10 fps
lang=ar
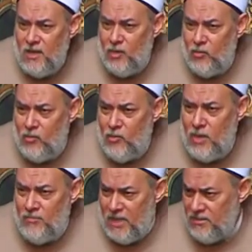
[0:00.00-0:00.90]
اللي
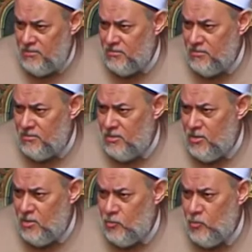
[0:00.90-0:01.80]
هو المتن
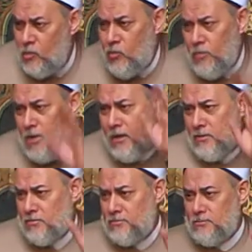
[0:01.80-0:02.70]
ونقول بقى
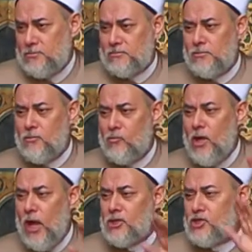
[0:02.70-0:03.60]

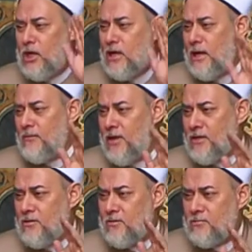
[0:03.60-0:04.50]
والحاشيه اللي على
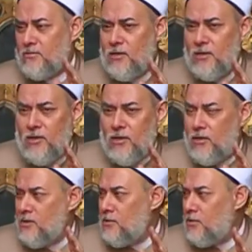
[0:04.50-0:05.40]
المتن
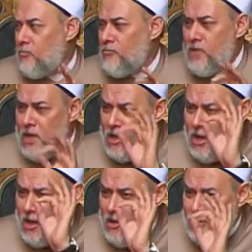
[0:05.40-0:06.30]

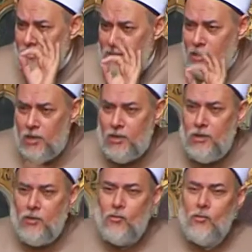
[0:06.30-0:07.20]
منين
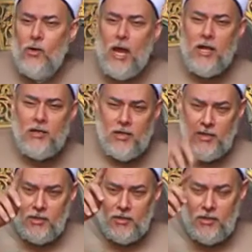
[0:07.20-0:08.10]

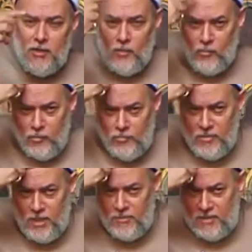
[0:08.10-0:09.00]
وانهي
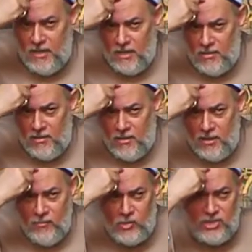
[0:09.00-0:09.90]
ومن ابتداء
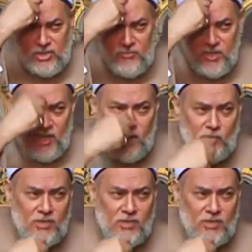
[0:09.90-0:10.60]
الوش منين